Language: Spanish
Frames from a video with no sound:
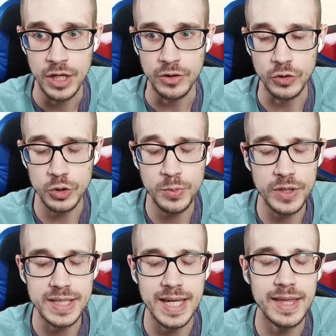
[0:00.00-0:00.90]
Dos,
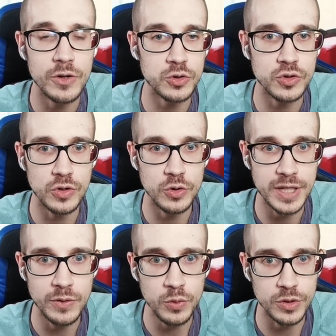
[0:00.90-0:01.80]
porque si hace los,
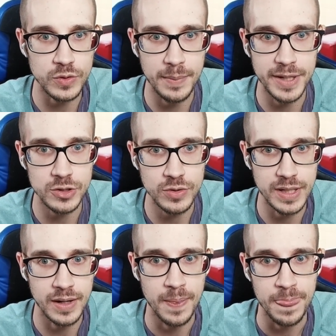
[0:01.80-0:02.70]
anuncios una
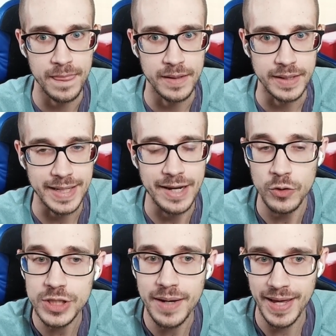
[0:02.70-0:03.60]
persona que
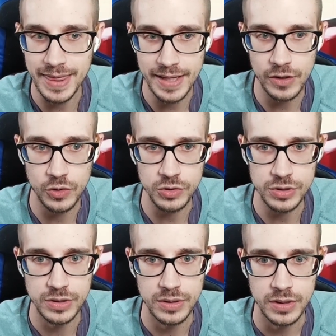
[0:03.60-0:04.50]
no sabe
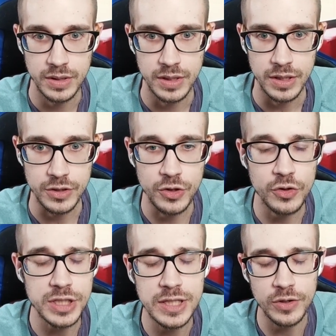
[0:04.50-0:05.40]
hacerlos, yo no
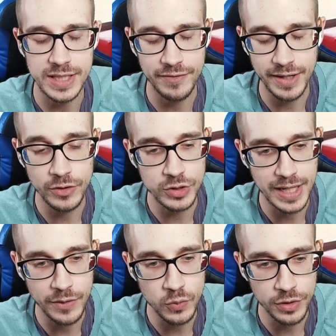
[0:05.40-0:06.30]
sé que está fallando es el
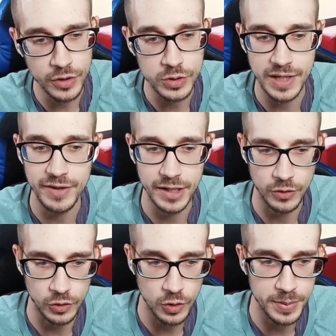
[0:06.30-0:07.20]
anuncio o está fallando
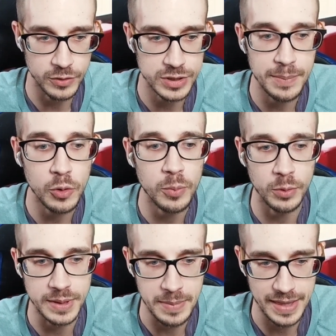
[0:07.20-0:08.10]
el copy, entonces tampoco puedo
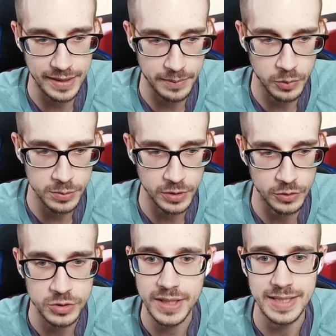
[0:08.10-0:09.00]
optimizar después, digo,
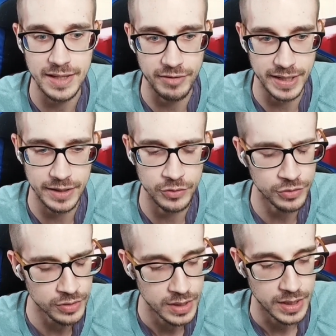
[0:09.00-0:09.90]
no sé qué está fallando, ¿no?